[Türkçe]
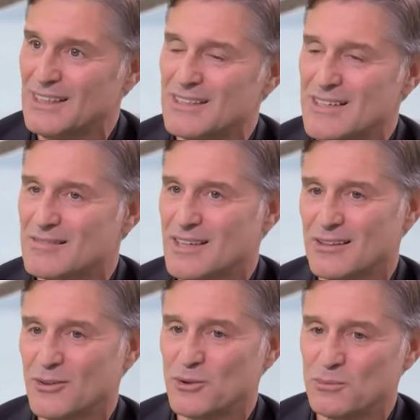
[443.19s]

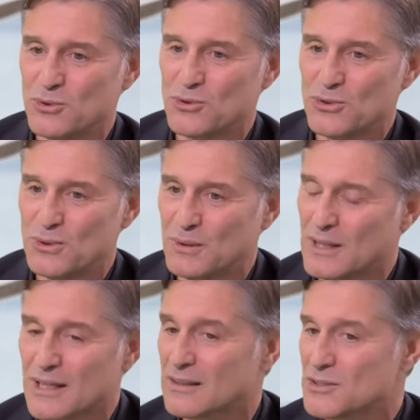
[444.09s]
Settar Körmükçü
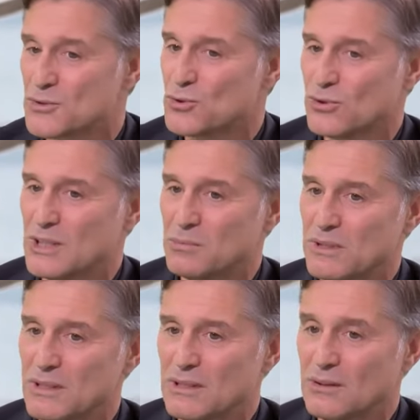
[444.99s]
herkesin çok iyi
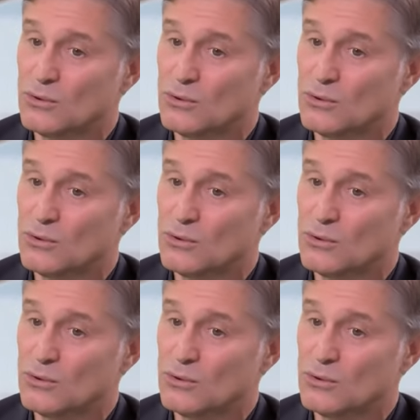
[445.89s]
bildiği